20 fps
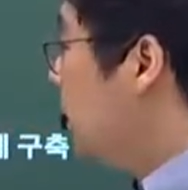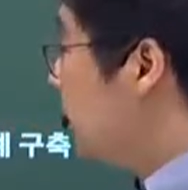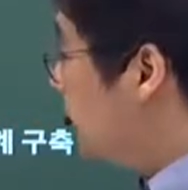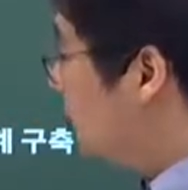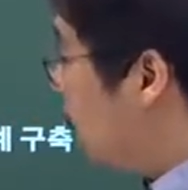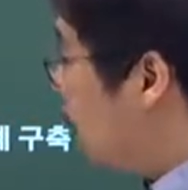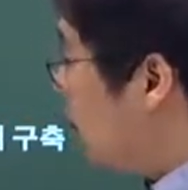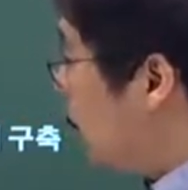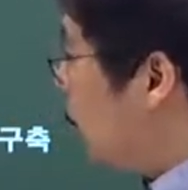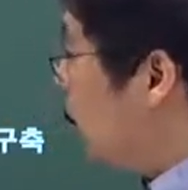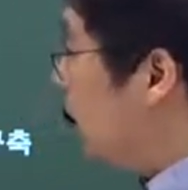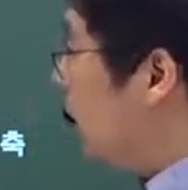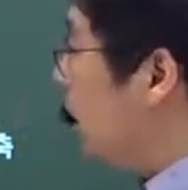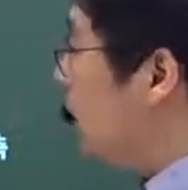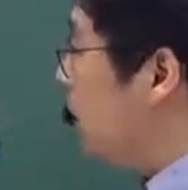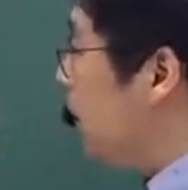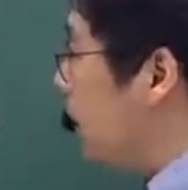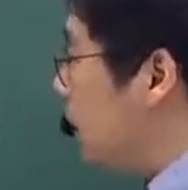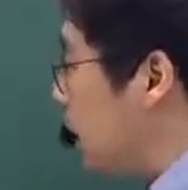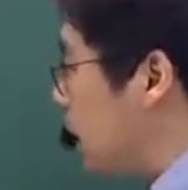자,
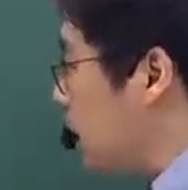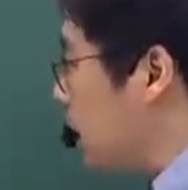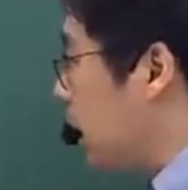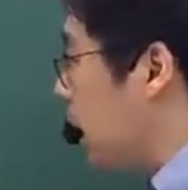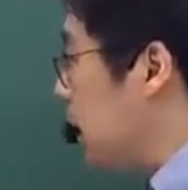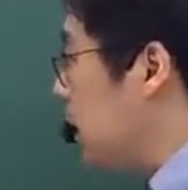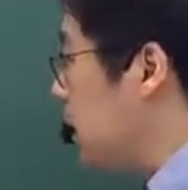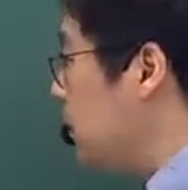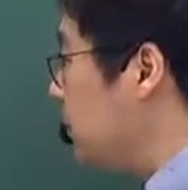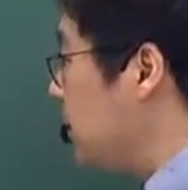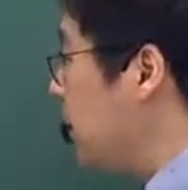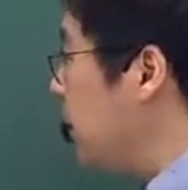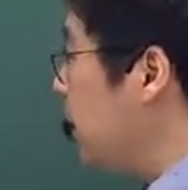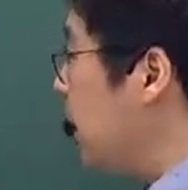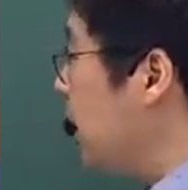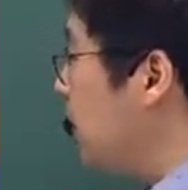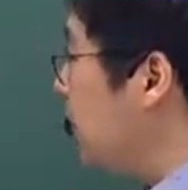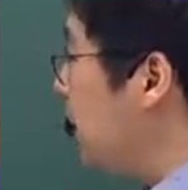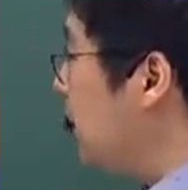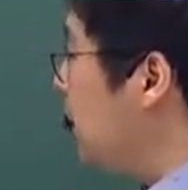데이터베이스 개념
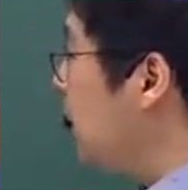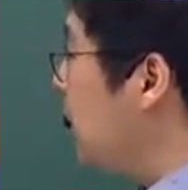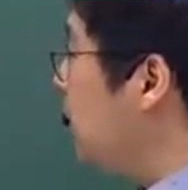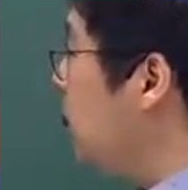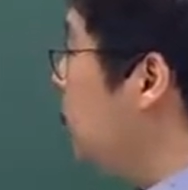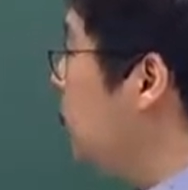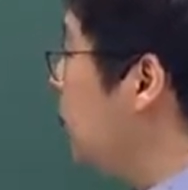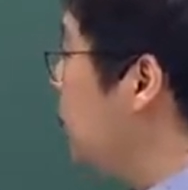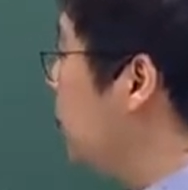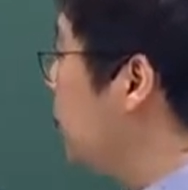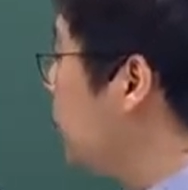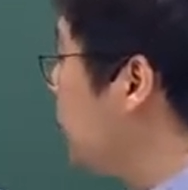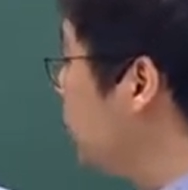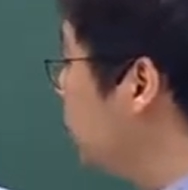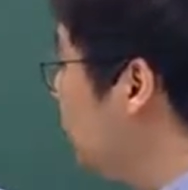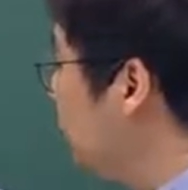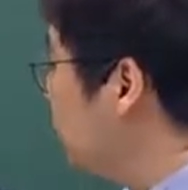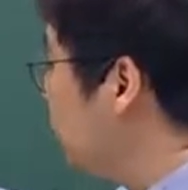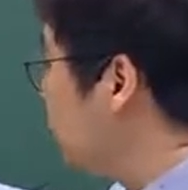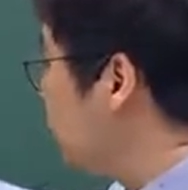설계 및 기술
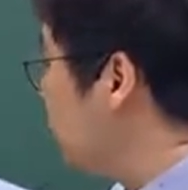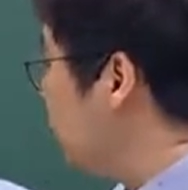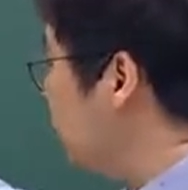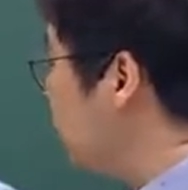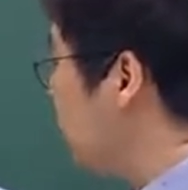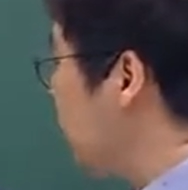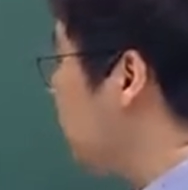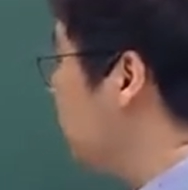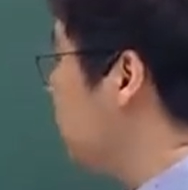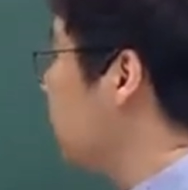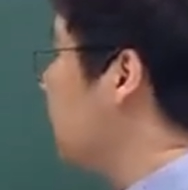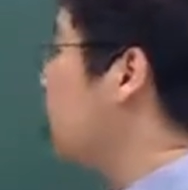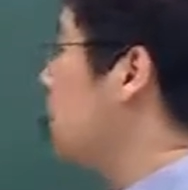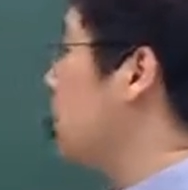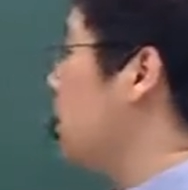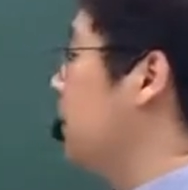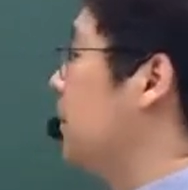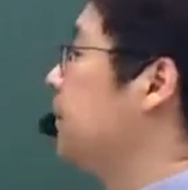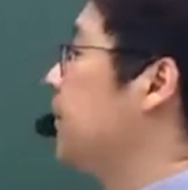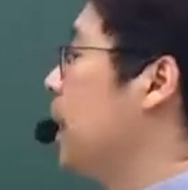수요 분석.
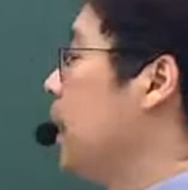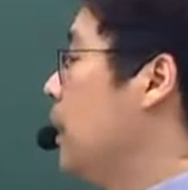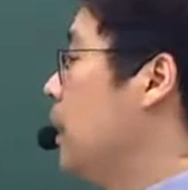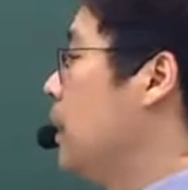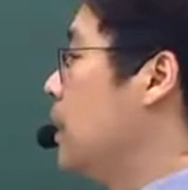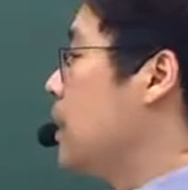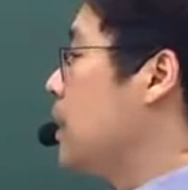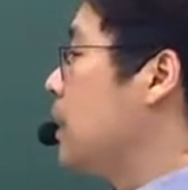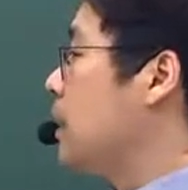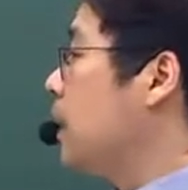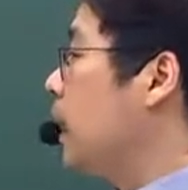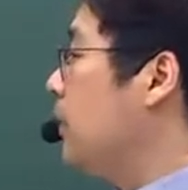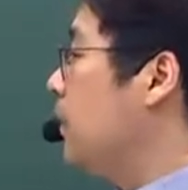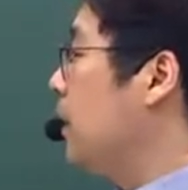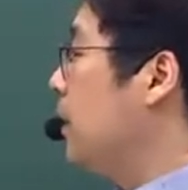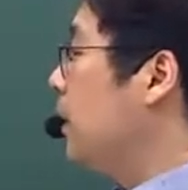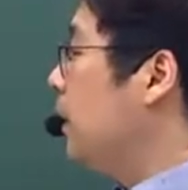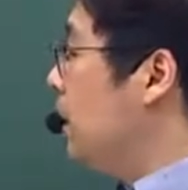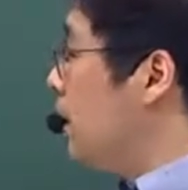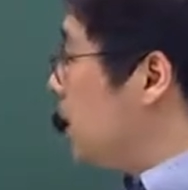그죠? 자, 사
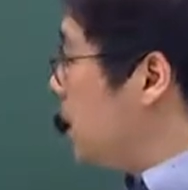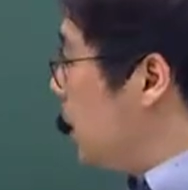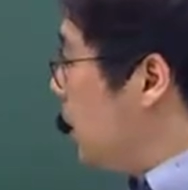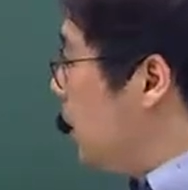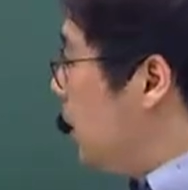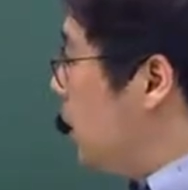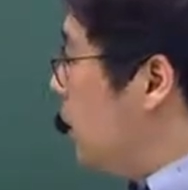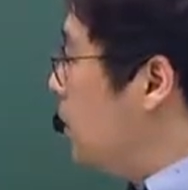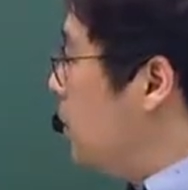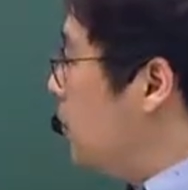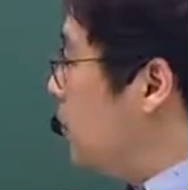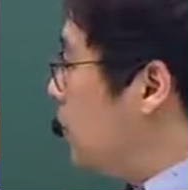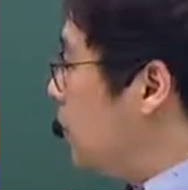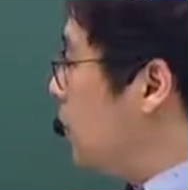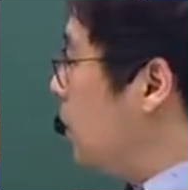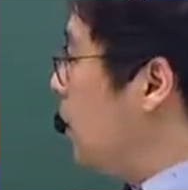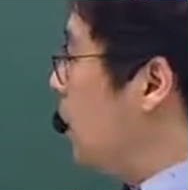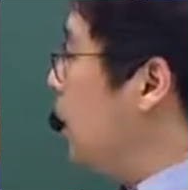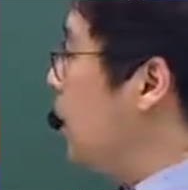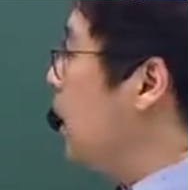번. 재해 관련
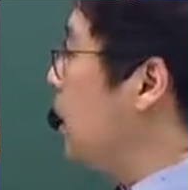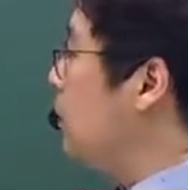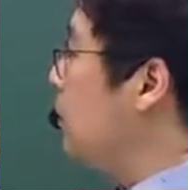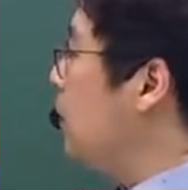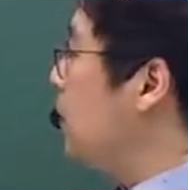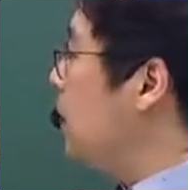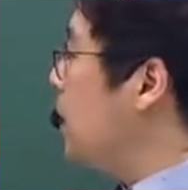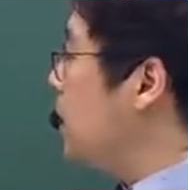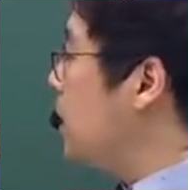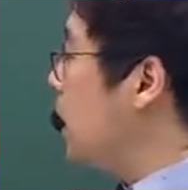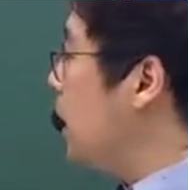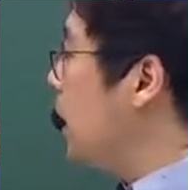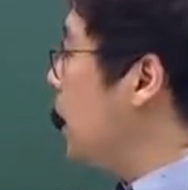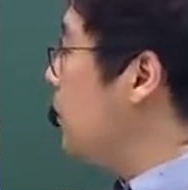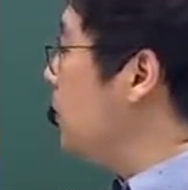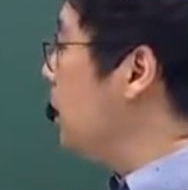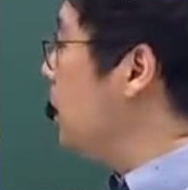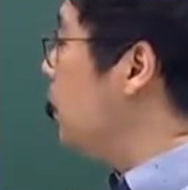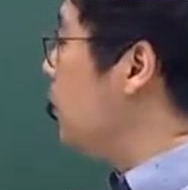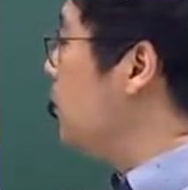부서 간 네트워킹 체계
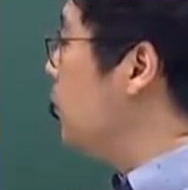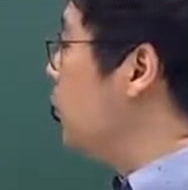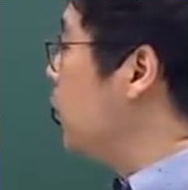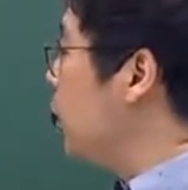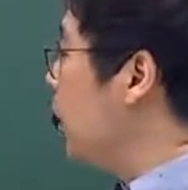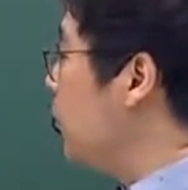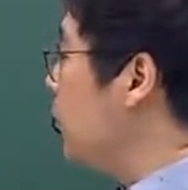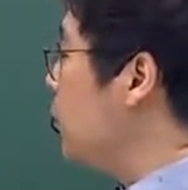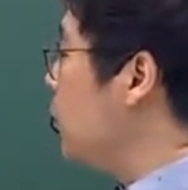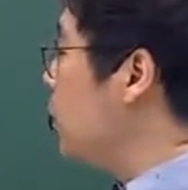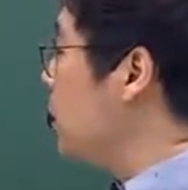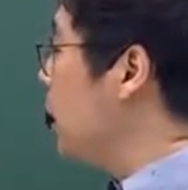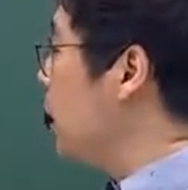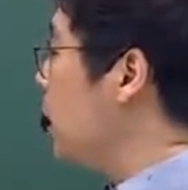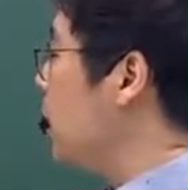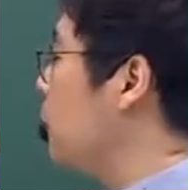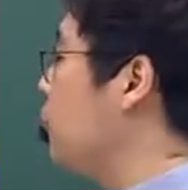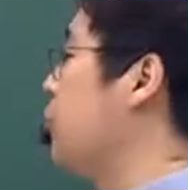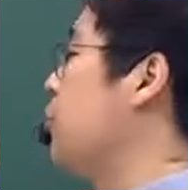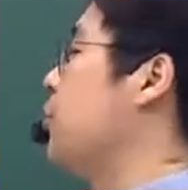및 업무 협조
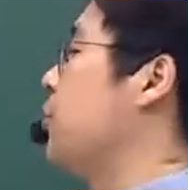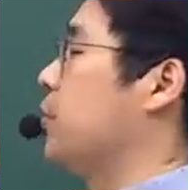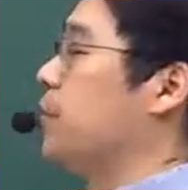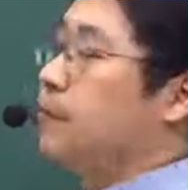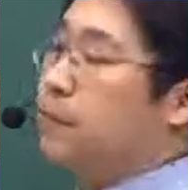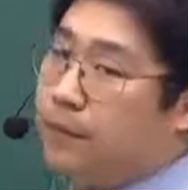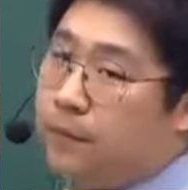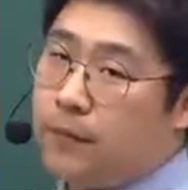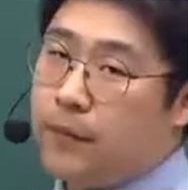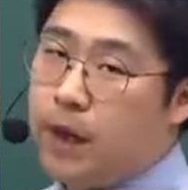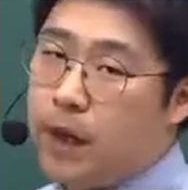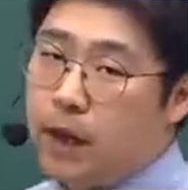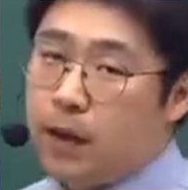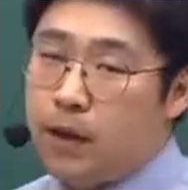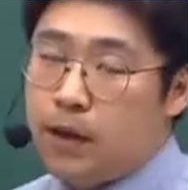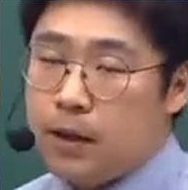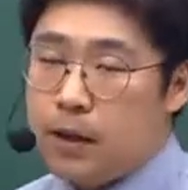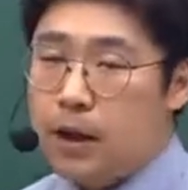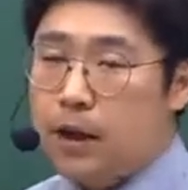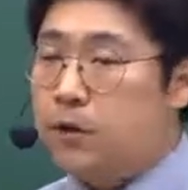체계 구축.
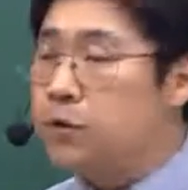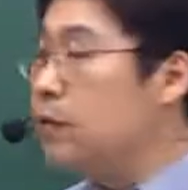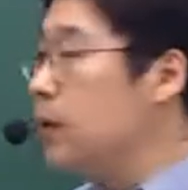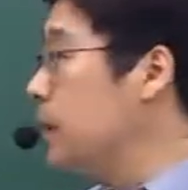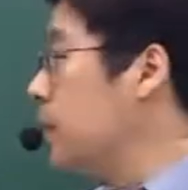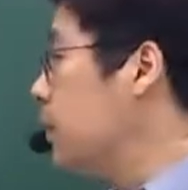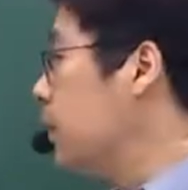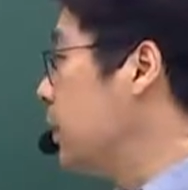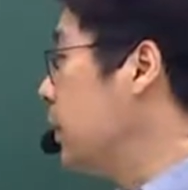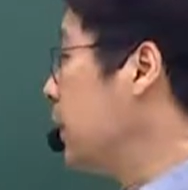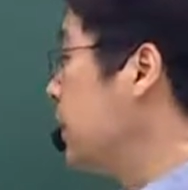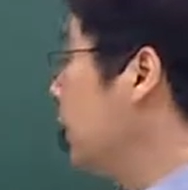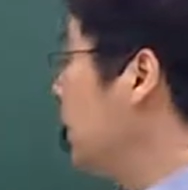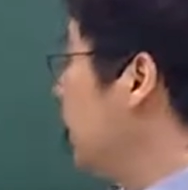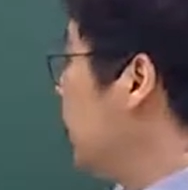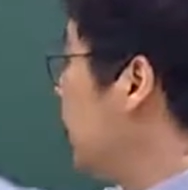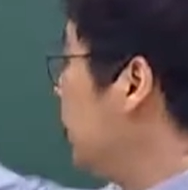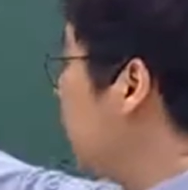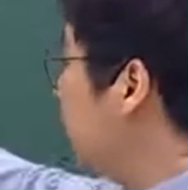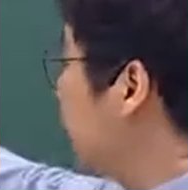자, 이 중에서요.
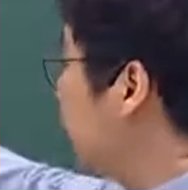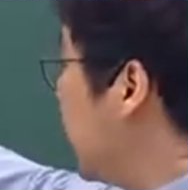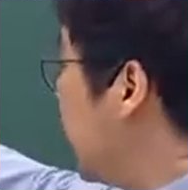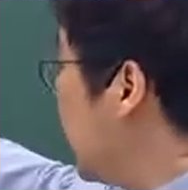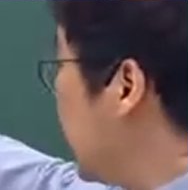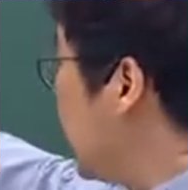요 세